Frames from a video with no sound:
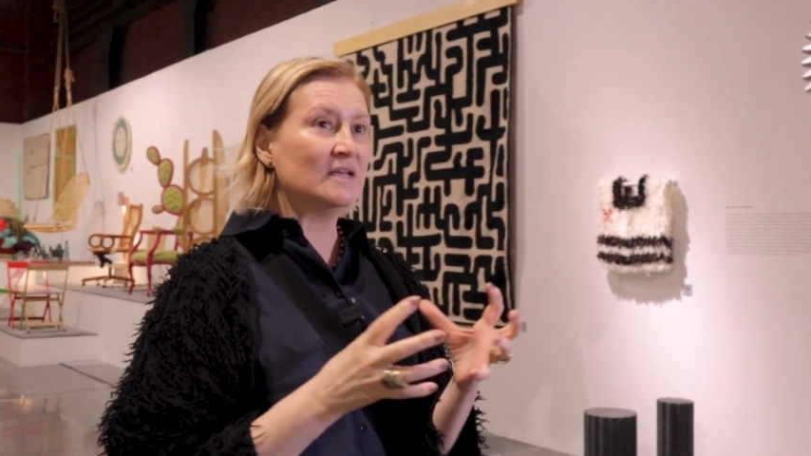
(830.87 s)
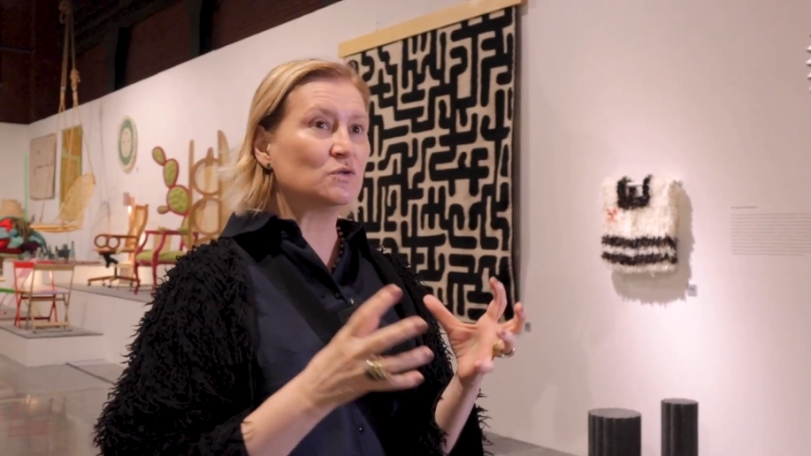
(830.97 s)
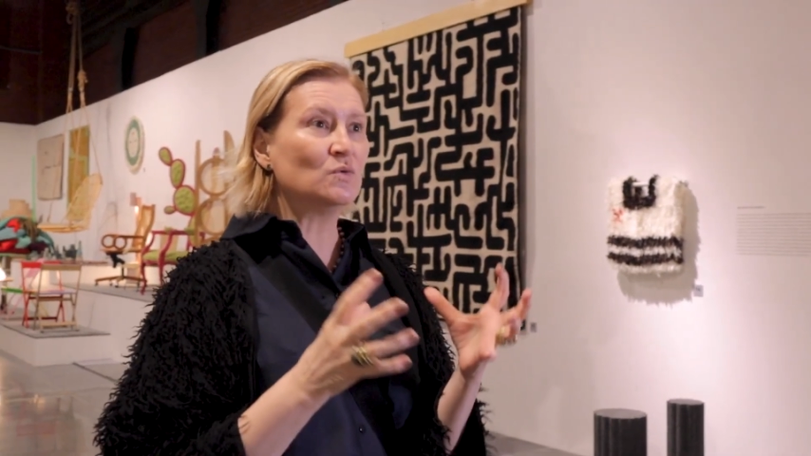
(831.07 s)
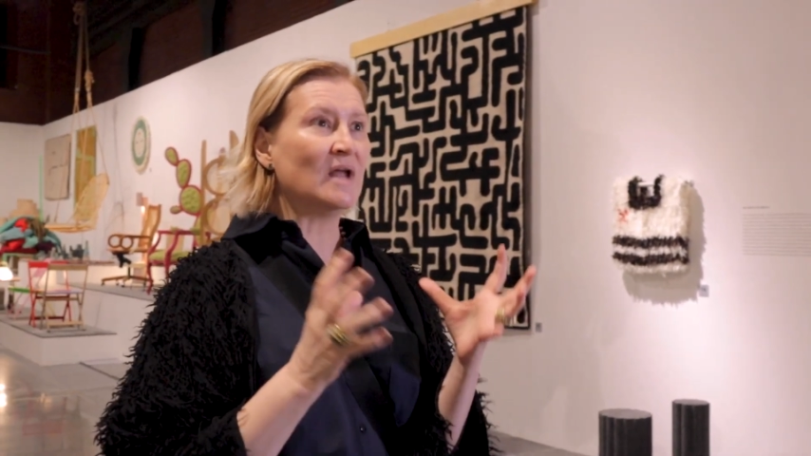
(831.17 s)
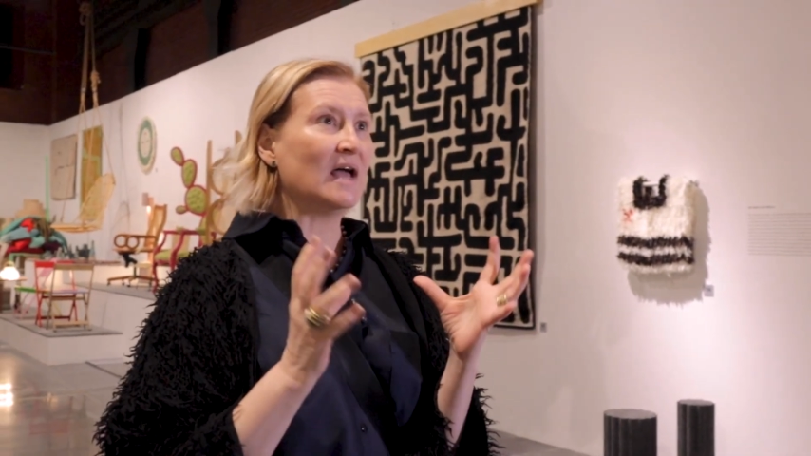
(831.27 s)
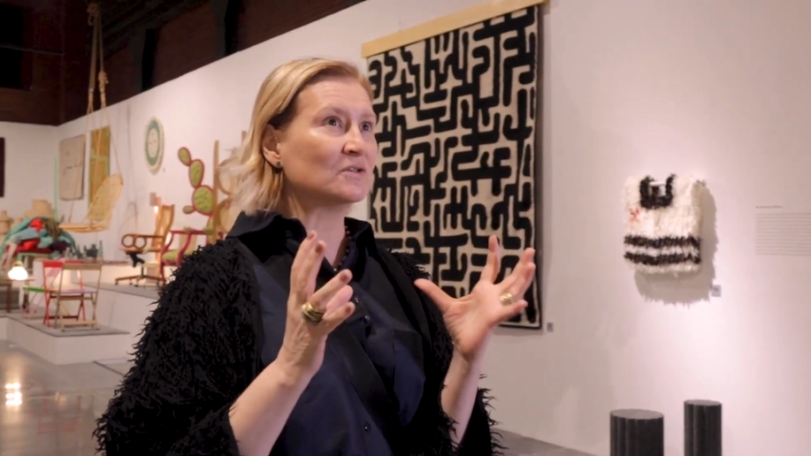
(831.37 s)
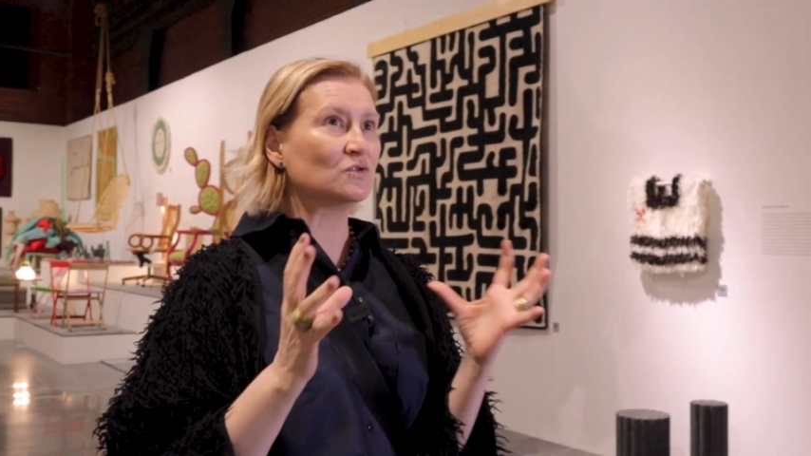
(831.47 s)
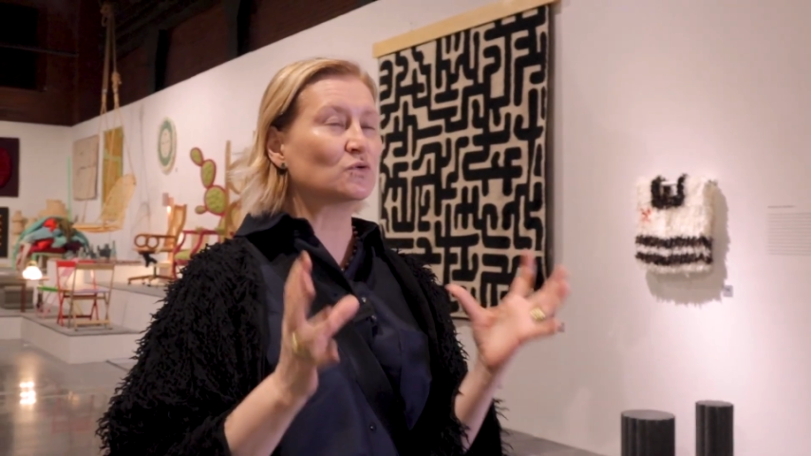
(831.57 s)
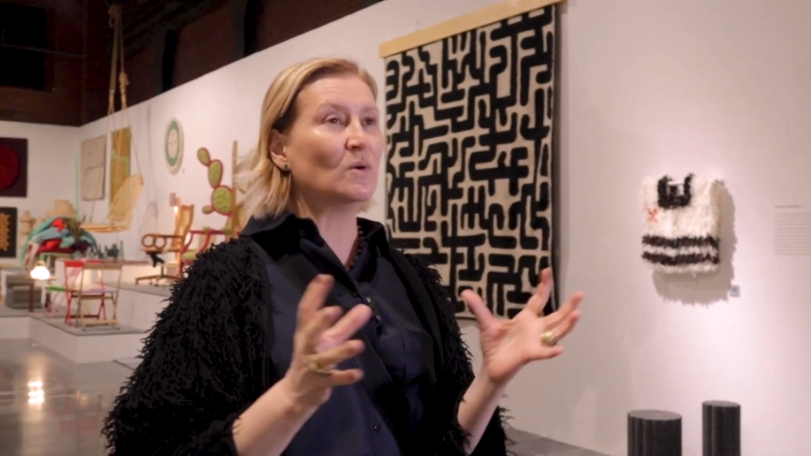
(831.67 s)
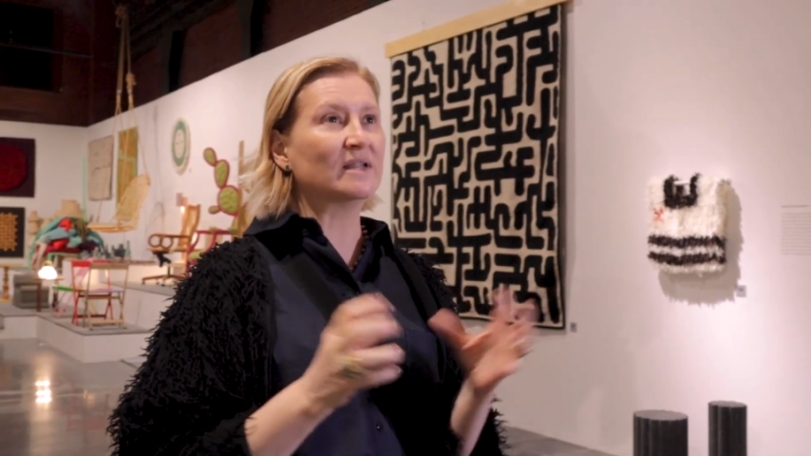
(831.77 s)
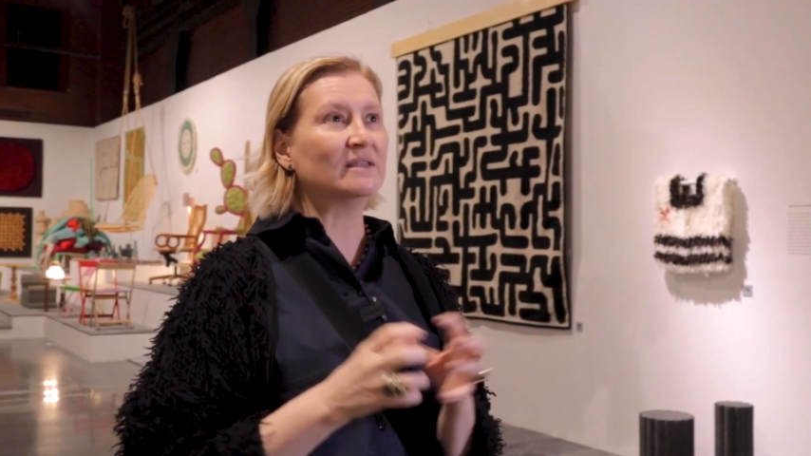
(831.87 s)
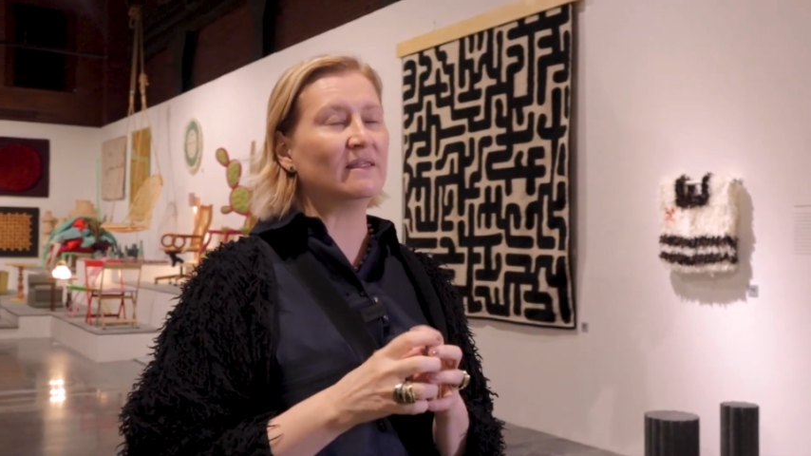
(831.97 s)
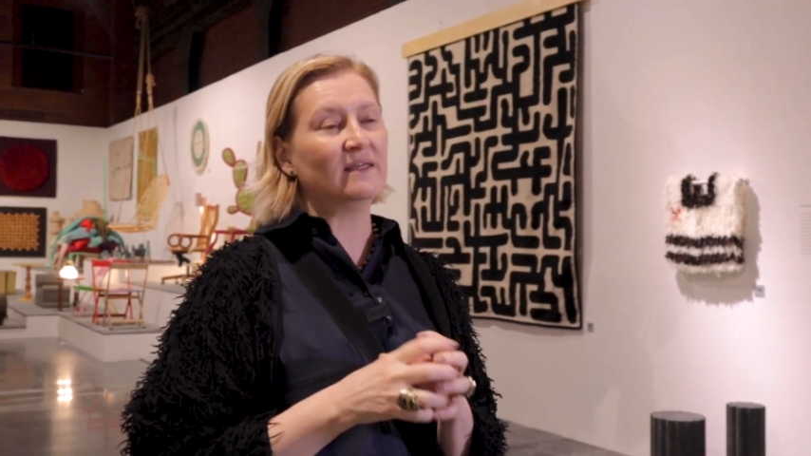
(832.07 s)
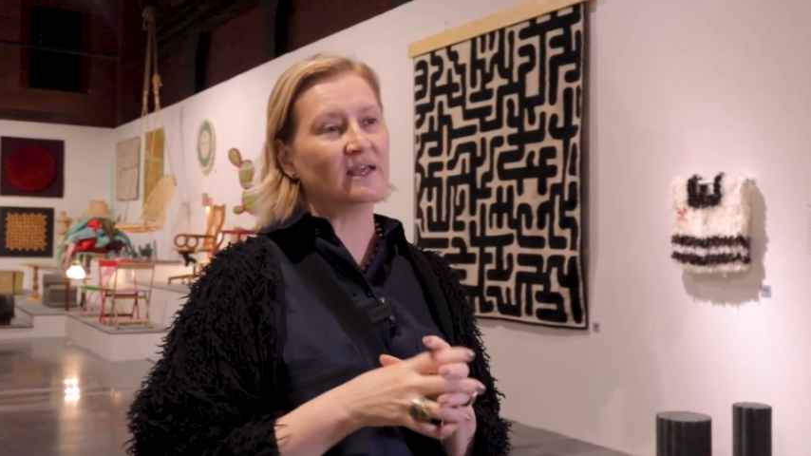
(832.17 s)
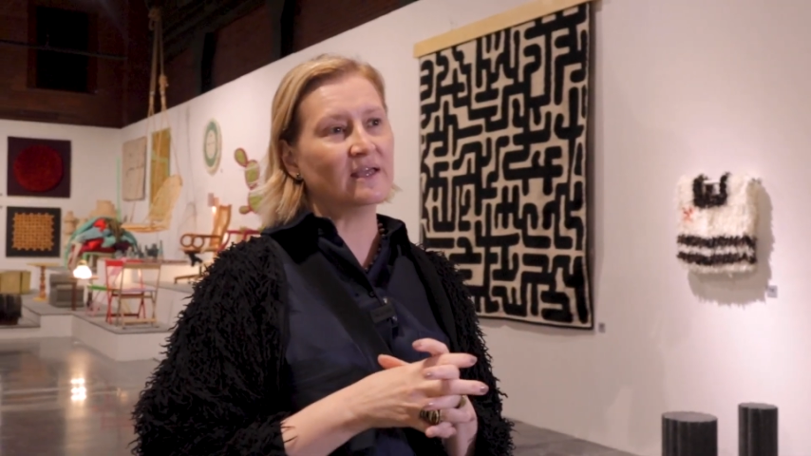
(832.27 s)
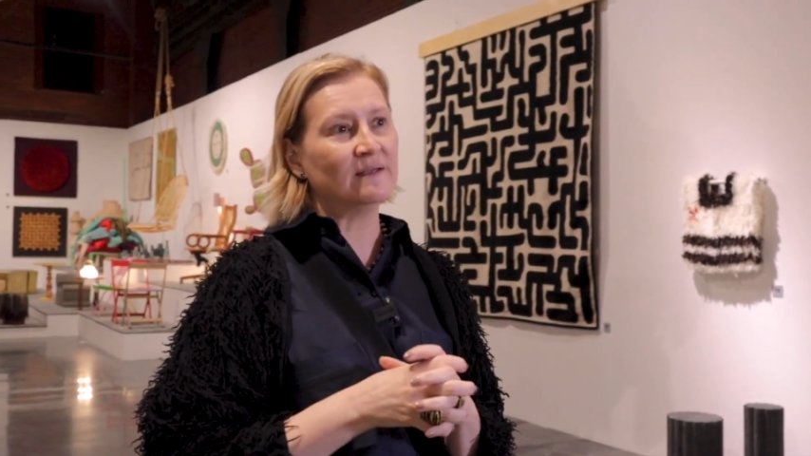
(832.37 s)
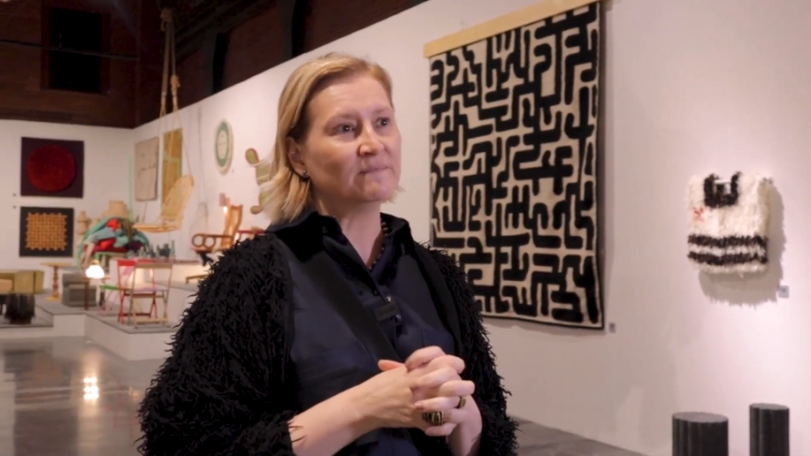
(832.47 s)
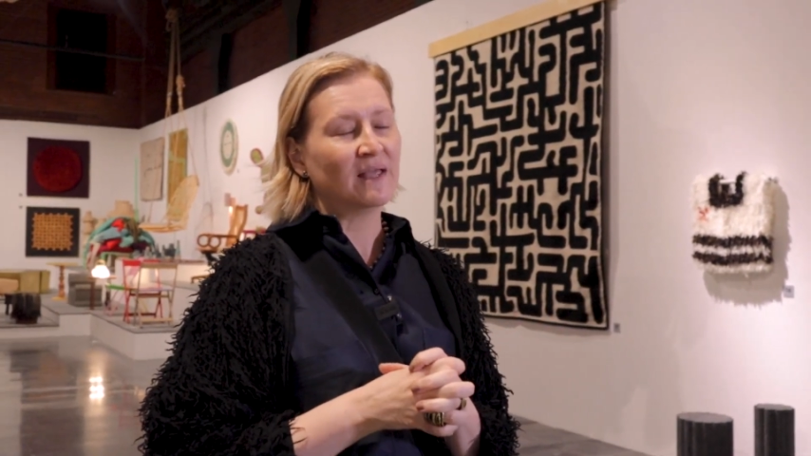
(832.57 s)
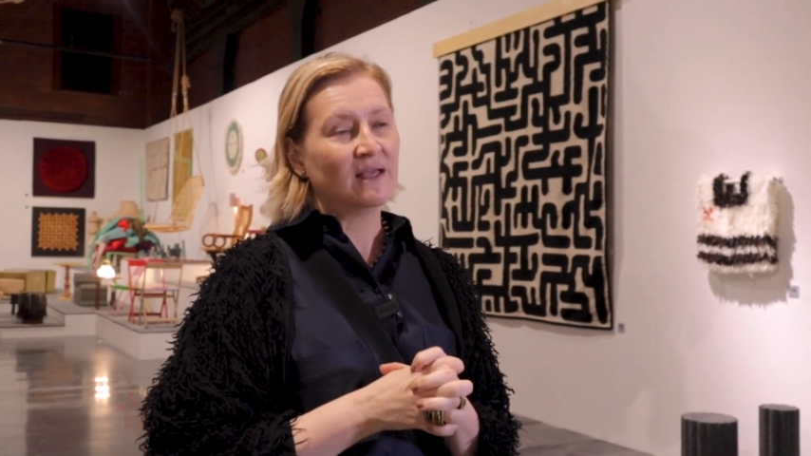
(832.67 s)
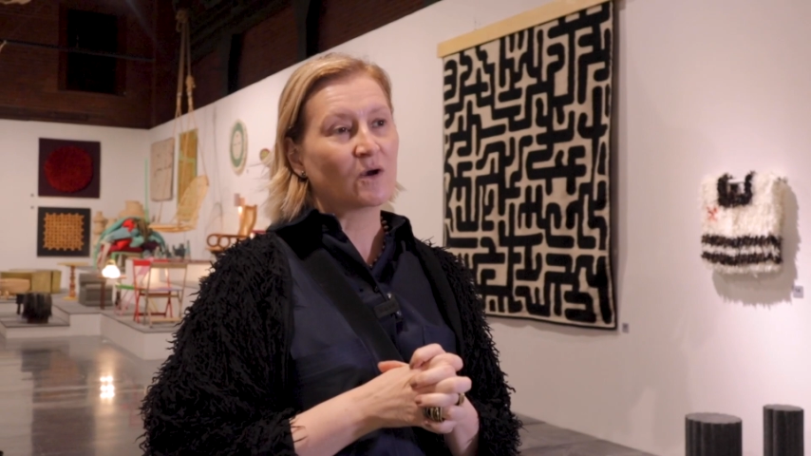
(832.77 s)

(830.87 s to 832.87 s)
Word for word: es una suerte de